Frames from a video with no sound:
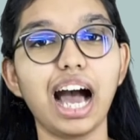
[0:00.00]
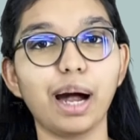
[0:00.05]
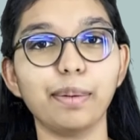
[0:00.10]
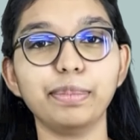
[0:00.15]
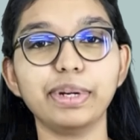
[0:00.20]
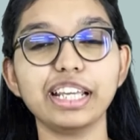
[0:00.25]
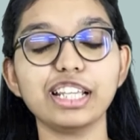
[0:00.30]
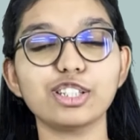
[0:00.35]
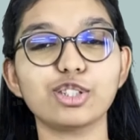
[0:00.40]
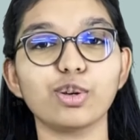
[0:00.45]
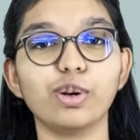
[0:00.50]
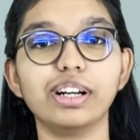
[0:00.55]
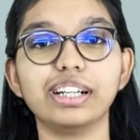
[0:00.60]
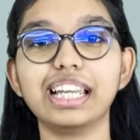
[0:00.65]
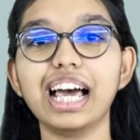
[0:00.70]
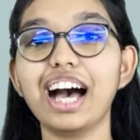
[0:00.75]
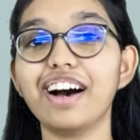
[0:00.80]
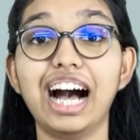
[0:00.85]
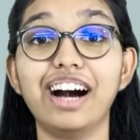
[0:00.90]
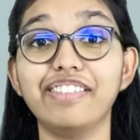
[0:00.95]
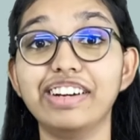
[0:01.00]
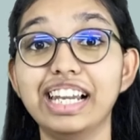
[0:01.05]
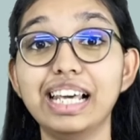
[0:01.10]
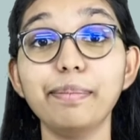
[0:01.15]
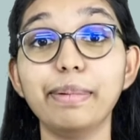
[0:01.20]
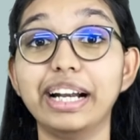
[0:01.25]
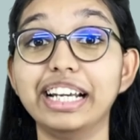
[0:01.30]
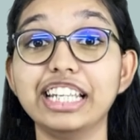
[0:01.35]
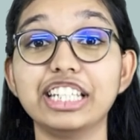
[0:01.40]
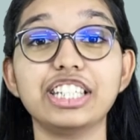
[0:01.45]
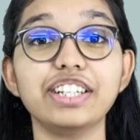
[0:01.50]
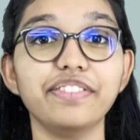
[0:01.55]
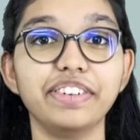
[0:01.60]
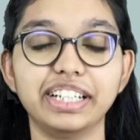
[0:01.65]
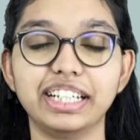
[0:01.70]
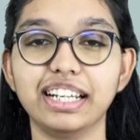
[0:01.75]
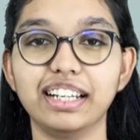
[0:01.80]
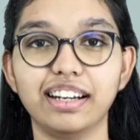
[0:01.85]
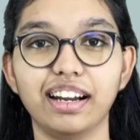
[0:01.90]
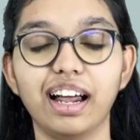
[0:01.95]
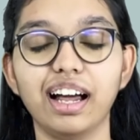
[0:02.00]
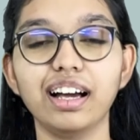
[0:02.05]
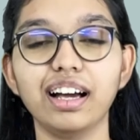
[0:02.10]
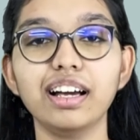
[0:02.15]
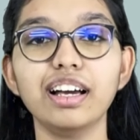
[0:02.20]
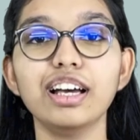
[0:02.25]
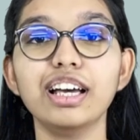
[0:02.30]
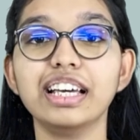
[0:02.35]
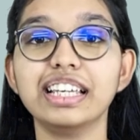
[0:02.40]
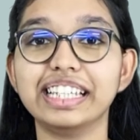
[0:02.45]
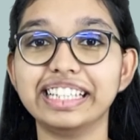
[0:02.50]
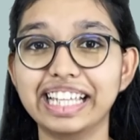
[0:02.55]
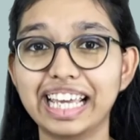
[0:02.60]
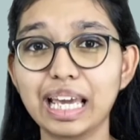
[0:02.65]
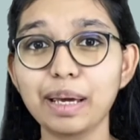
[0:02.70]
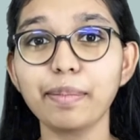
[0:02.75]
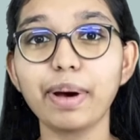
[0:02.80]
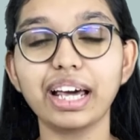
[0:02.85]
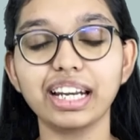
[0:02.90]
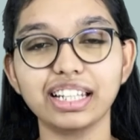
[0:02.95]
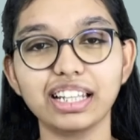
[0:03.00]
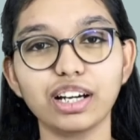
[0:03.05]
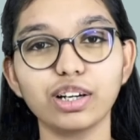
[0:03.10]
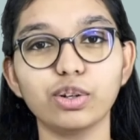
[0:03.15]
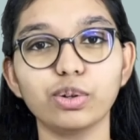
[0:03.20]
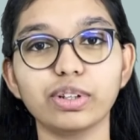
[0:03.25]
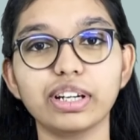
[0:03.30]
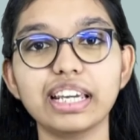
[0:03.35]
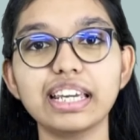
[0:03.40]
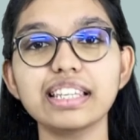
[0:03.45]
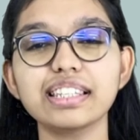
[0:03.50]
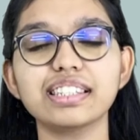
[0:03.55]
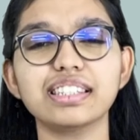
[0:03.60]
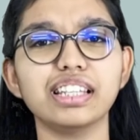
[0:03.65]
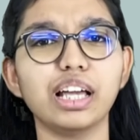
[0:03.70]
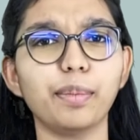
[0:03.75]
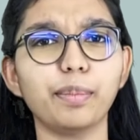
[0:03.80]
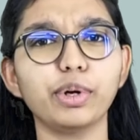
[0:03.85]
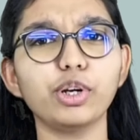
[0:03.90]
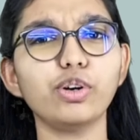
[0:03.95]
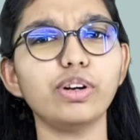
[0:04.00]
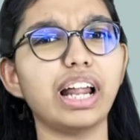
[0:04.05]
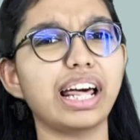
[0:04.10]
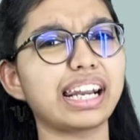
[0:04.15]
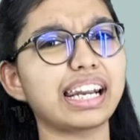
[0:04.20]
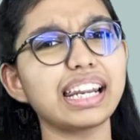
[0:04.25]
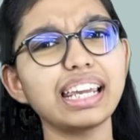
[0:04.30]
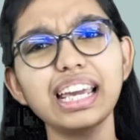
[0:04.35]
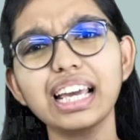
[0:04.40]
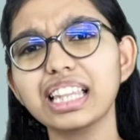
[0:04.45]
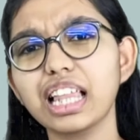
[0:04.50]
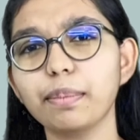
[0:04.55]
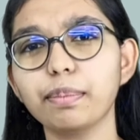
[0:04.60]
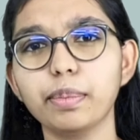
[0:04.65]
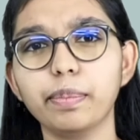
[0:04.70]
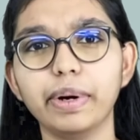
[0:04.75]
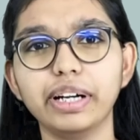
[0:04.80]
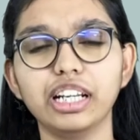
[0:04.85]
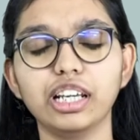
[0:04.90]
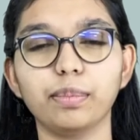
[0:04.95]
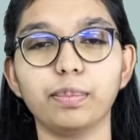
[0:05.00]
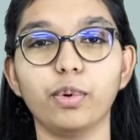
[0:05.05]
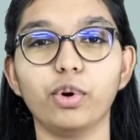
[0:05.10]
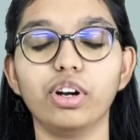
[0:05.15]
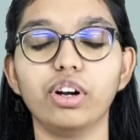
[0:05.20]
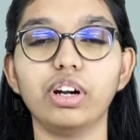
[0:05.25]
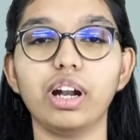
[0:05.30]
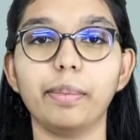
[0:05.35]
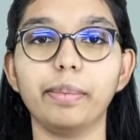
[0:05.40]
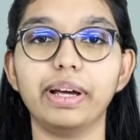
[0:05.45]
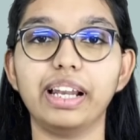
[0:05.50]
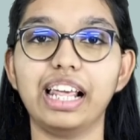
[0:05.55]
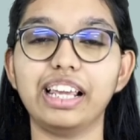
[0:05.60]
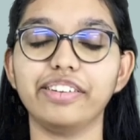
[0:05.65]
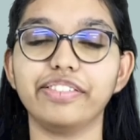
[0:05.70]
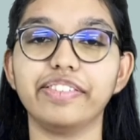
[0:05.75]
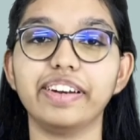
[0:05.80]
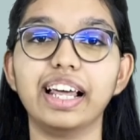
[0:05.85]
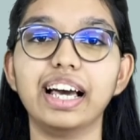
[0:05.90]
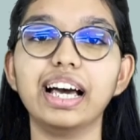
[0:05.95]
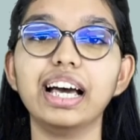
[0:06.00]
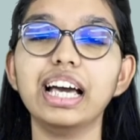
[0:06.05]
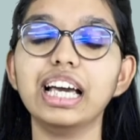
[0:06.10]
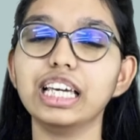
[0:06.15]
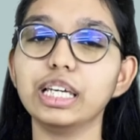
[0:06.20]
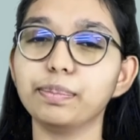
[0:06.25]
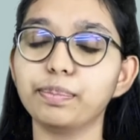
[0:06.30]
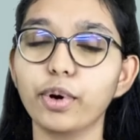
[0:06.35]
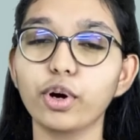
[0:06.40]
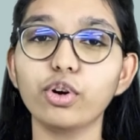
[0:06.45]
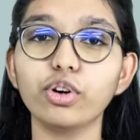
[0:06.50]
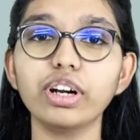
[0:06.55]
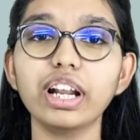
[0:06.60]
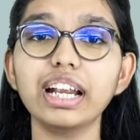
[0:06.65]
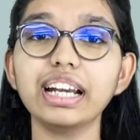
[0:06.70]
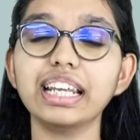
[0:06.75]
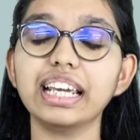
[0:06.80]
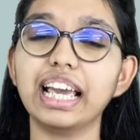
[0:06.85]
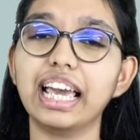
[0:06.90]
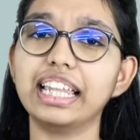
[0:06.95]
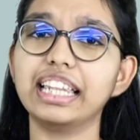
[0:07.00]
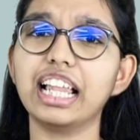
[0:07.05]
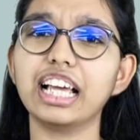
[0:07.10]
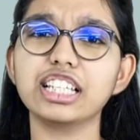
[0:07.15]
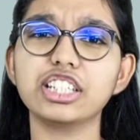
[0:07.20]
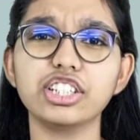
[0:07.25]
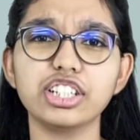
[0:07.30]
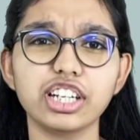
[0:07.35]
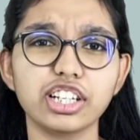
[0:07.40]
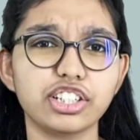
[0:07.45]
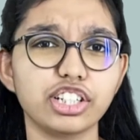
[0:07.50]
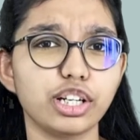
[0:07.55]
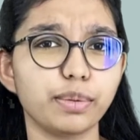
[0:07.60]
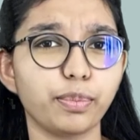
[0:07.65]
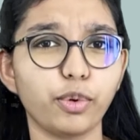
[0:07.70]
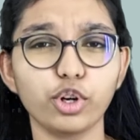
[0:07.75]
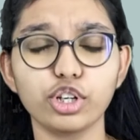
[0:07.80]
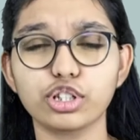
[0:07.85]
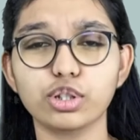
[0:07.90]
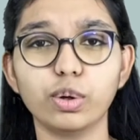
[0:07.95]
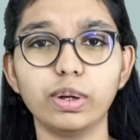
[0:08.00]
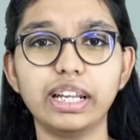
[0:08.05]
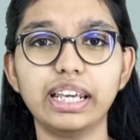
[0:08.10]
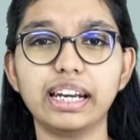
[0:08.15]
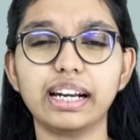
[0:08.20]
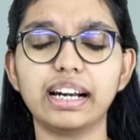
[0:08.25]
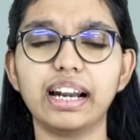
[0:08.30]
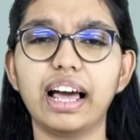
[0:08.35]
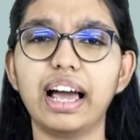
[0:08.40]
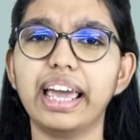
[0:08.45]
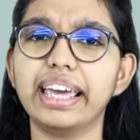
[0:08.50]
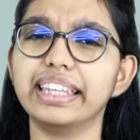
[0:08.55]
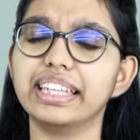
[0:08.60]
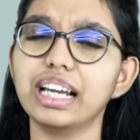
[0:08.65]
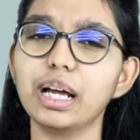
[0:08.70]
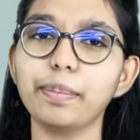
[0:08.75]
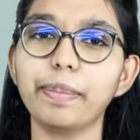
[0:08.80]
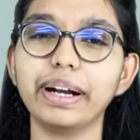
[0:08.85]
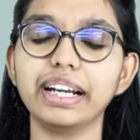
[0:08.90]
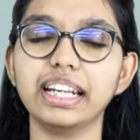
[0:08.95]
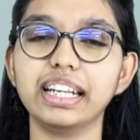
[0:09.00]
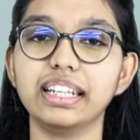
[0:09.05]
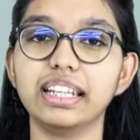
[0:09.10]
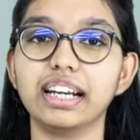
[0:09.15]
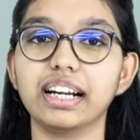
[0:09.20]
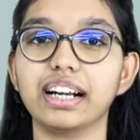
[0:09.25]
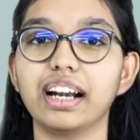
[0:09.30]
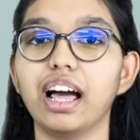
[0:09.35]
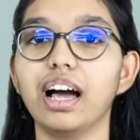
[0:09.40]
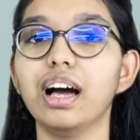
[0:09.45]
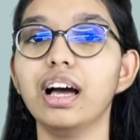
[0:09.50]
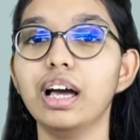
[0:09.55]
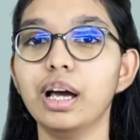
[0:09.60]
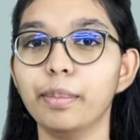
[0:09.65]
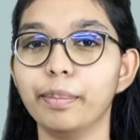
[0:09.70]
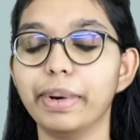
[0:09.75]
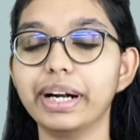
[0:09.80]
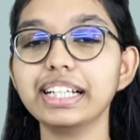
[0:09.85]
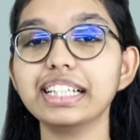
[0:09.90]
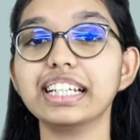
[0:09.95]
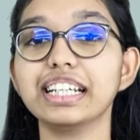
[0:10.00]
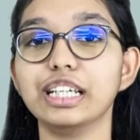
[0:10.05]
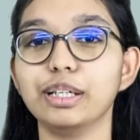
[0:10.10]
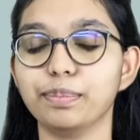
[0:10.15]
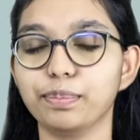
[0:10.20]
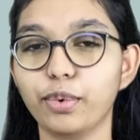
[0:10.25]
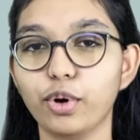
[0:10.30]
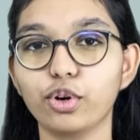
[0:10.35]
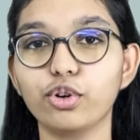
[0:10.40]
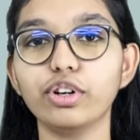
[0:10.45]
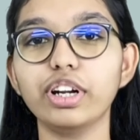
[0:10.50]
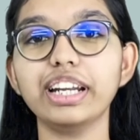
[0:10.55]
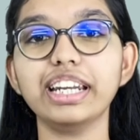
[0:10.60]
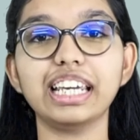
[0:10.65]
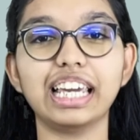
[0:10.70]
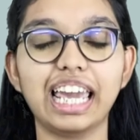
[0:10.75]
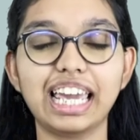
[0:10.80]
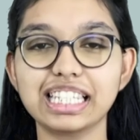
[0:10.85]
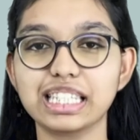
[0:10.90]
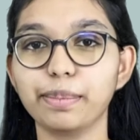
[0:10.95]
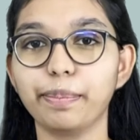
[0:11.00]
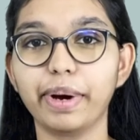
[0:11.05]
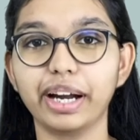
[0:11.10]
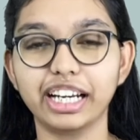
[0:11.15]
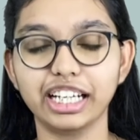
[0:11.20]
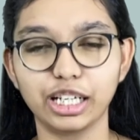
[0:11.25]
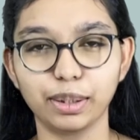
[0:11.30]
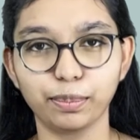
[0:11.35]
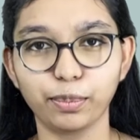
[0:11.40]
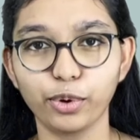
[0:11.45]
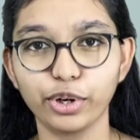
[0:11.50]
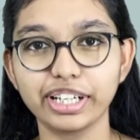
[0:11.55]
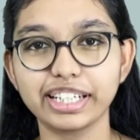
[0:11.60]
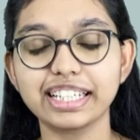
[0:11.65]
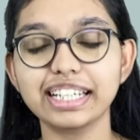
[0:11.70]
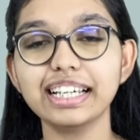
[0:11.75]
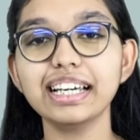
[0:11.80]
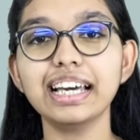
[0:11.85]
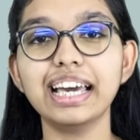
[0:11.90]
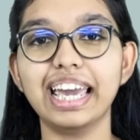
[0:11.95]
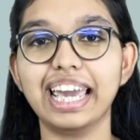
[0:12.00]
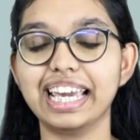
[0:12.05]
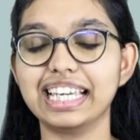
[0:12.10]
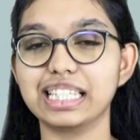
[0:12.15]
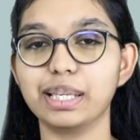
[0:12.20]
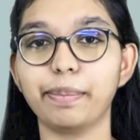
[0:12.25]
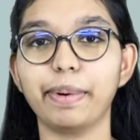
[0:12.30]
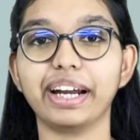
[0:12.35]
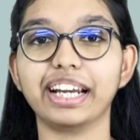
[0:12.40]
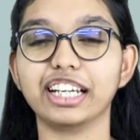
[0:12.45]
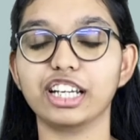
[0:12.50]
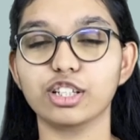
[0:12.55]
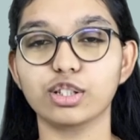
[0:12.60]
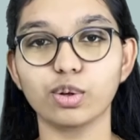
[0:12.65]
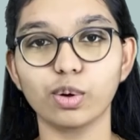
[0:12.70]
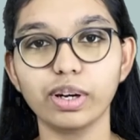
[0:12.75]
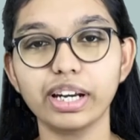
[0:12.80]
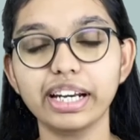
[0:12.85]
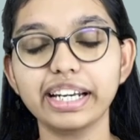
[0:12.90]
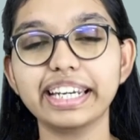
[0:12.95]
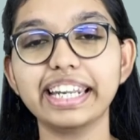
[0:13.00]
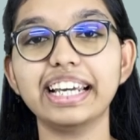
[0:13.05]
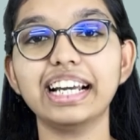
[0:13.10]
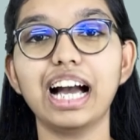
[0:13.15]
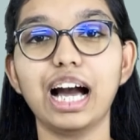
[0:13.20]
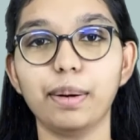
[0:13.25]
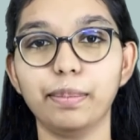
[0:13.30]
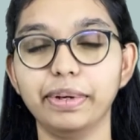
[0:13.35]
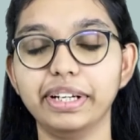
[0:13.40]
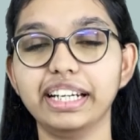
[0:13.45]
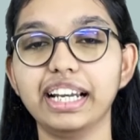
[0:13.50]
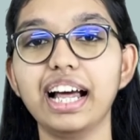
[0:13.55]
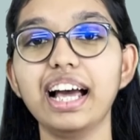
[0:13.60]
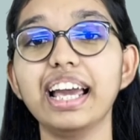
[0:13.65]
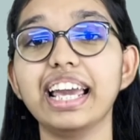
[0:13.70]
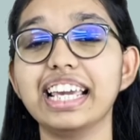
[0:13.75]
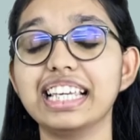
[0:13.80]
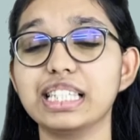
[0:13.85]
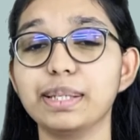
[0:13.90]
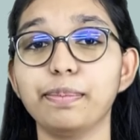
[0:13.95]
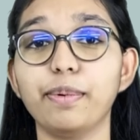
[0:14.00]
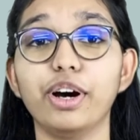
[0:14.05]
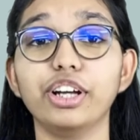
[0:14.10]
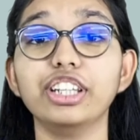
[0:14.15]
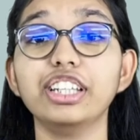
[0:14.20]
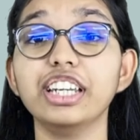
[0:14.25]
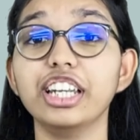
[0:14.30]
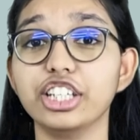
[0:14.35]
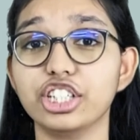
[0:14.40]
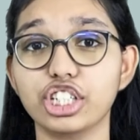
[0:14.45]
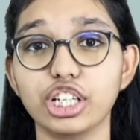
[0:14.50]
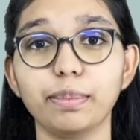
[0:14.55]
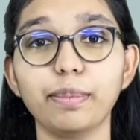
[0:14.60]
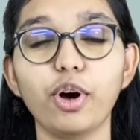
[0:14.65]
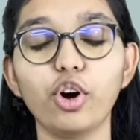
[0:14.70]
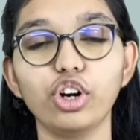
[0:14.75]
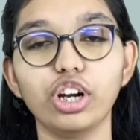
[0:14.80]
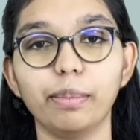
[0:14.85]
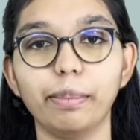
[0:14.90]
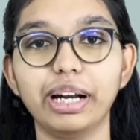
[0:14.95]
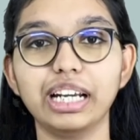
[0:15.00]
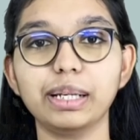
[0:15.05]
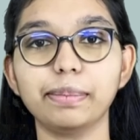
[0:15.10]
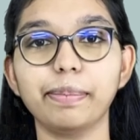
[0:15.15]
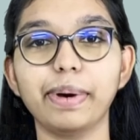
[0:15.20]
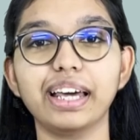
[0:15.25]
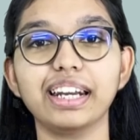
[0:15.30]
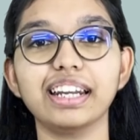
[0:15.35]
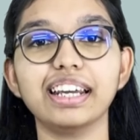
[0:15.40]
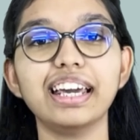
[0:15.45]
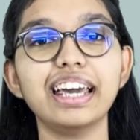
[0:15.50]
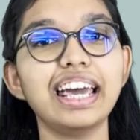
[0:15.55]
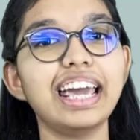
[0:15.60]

அப்படின்னு சொல்லிட்டு அவளை மன்னிச்சு விட்டுடுறான் இதே மாதிரி தான் குட்டீஸ் நம்மளும் நிறைய தப்பு பண்ணியிருப்போம் நம்ம லைஃப்பில் இப்போ கூட நீங்கள் எதனா சின்ன சின்ன பொய் சொல்லியிருக்கலாம் எதனா பண்ணியிருந்துருக்கலாம் பட் இப்போ கூட நீங்கள் ஏசுப்பா கிட்ட போயிட்டு ஏசுப்பா கிட்ட சொல்லிட்டீங்க அப்படின்னா ஏசுப்பா வந்து நிச்சயமாக உங்களை மன்னிப்பார்